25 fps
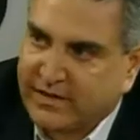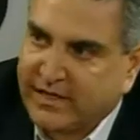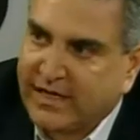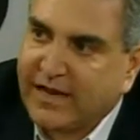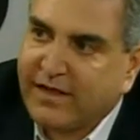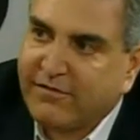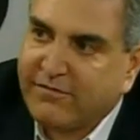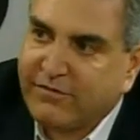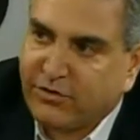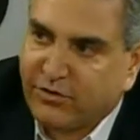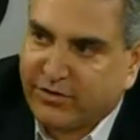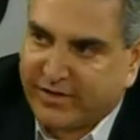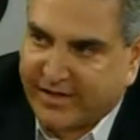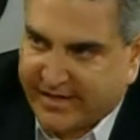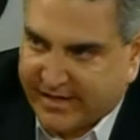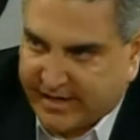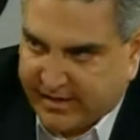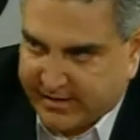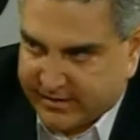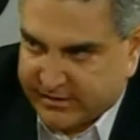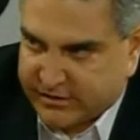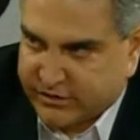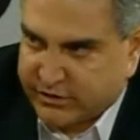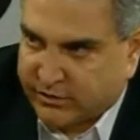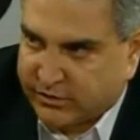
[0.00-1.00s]
de la
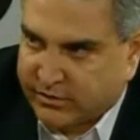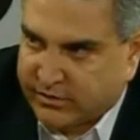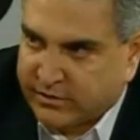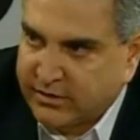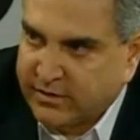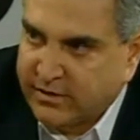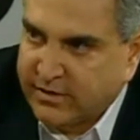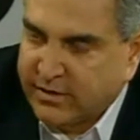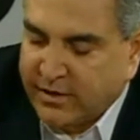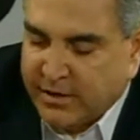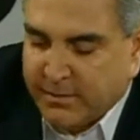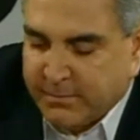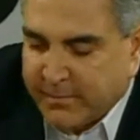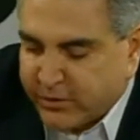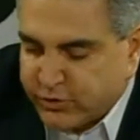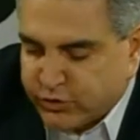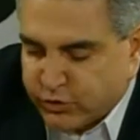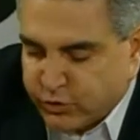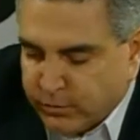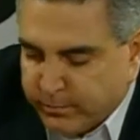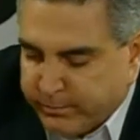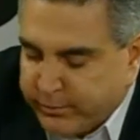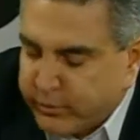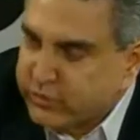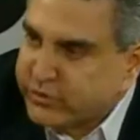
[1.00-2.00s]
biodegradación.
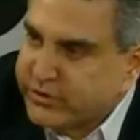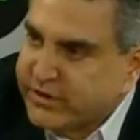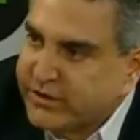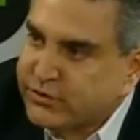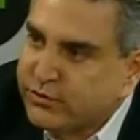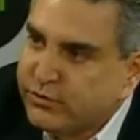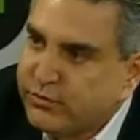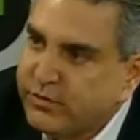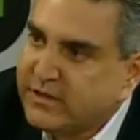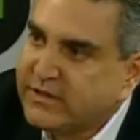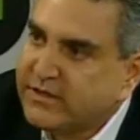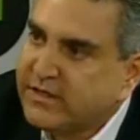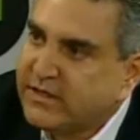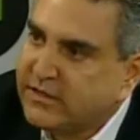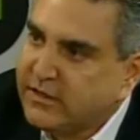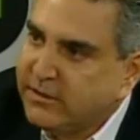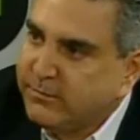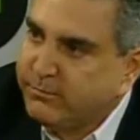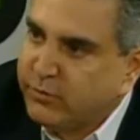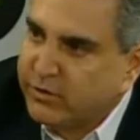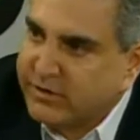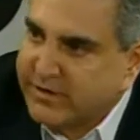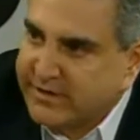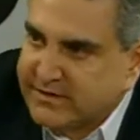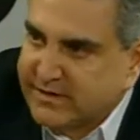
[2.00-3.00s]
En un proceso de este
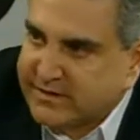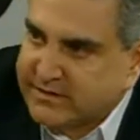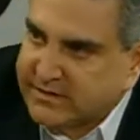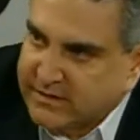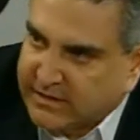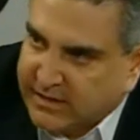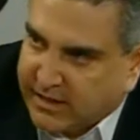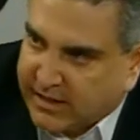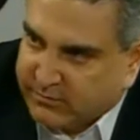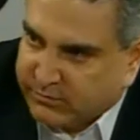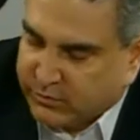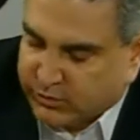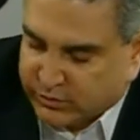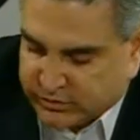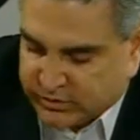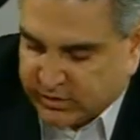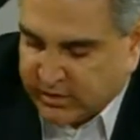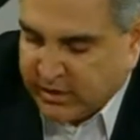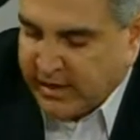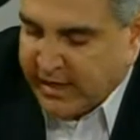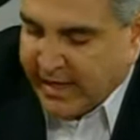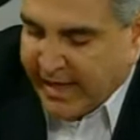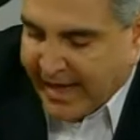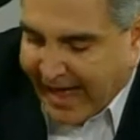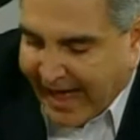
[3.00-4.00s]
tipo necesitamos
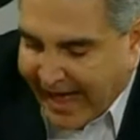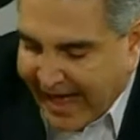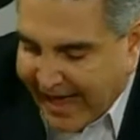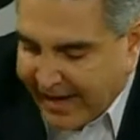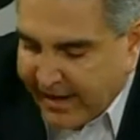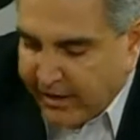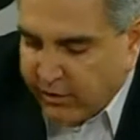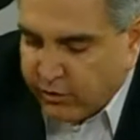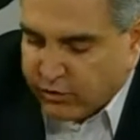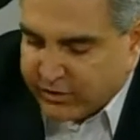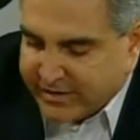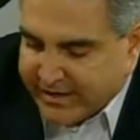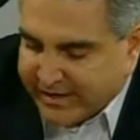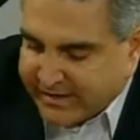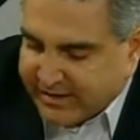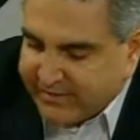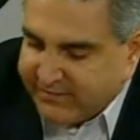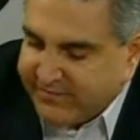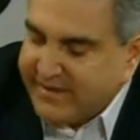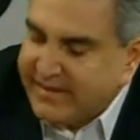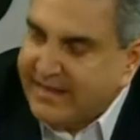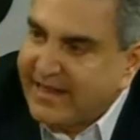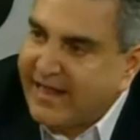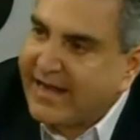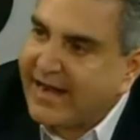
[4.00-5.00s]
algo que
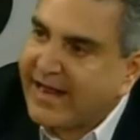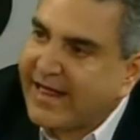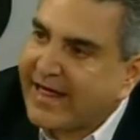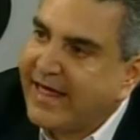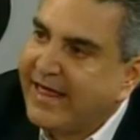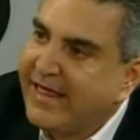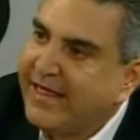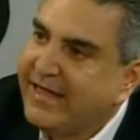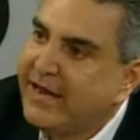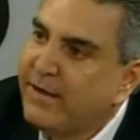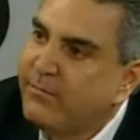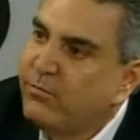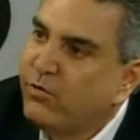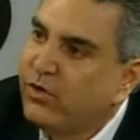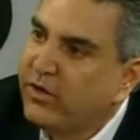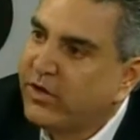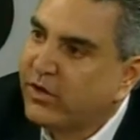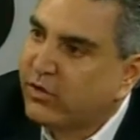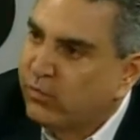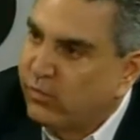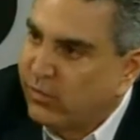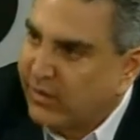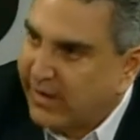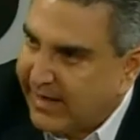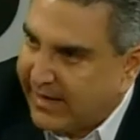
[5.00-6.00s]
divida la cadena
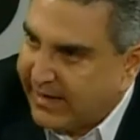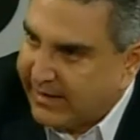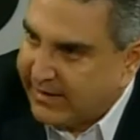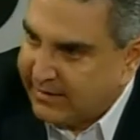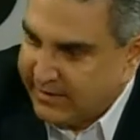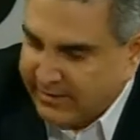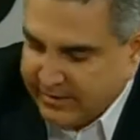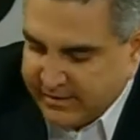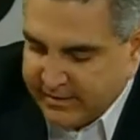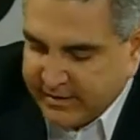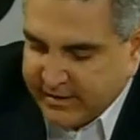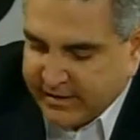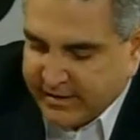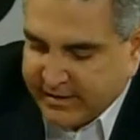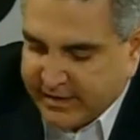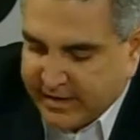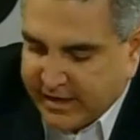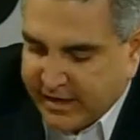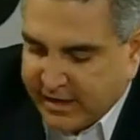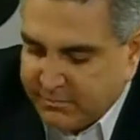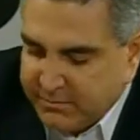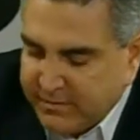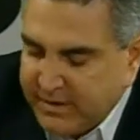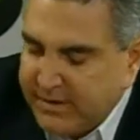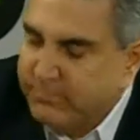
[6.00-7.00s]
molecular
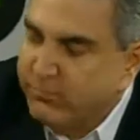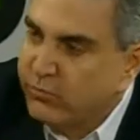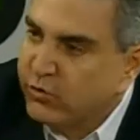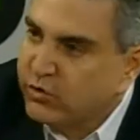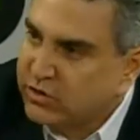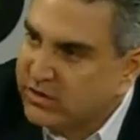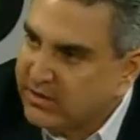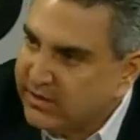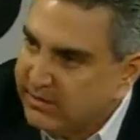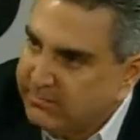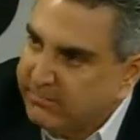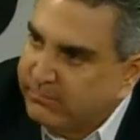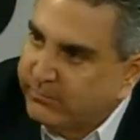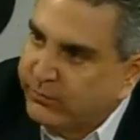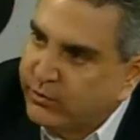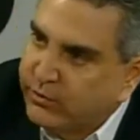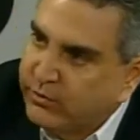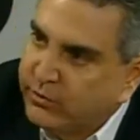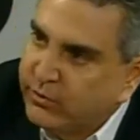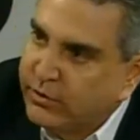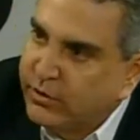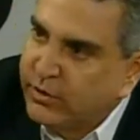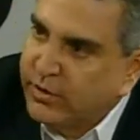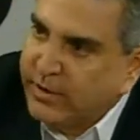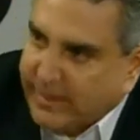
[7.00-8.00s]
y al mismo
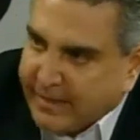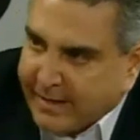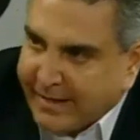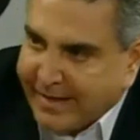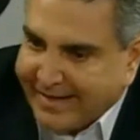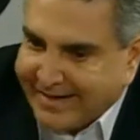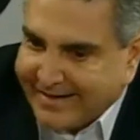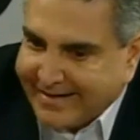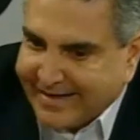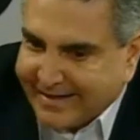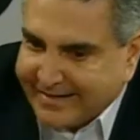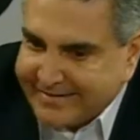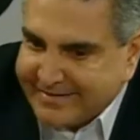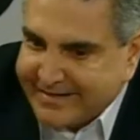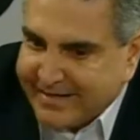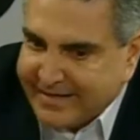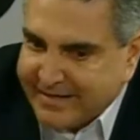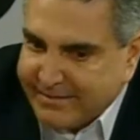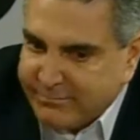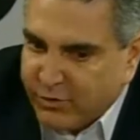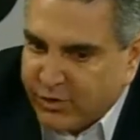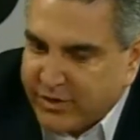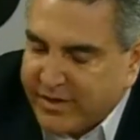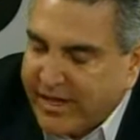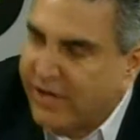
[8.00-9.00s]
tiempo debemos eh,
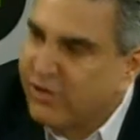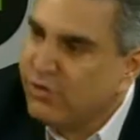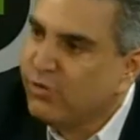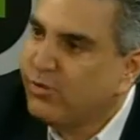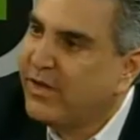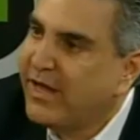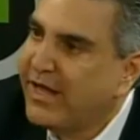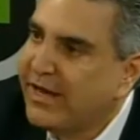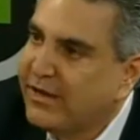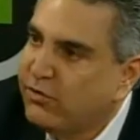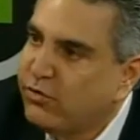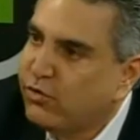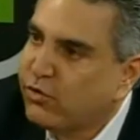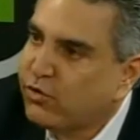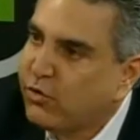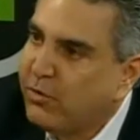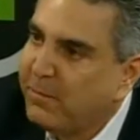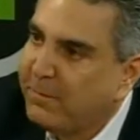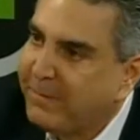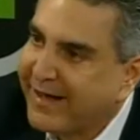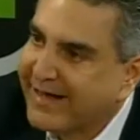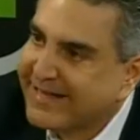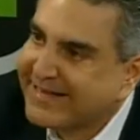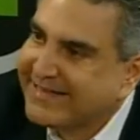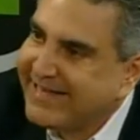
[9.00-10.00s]
tenemos que ayudarnos
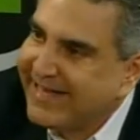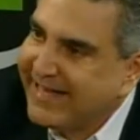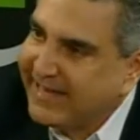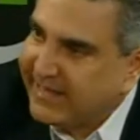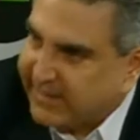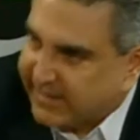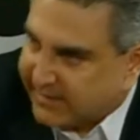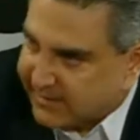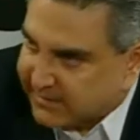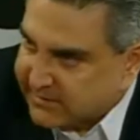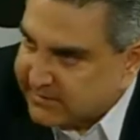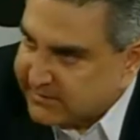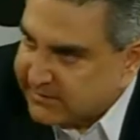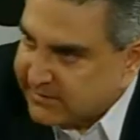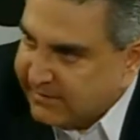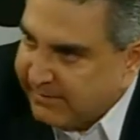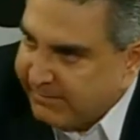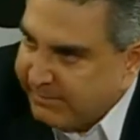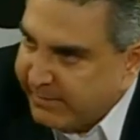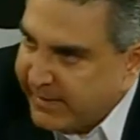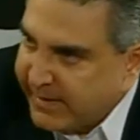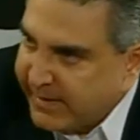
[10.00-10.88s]
con bacterias.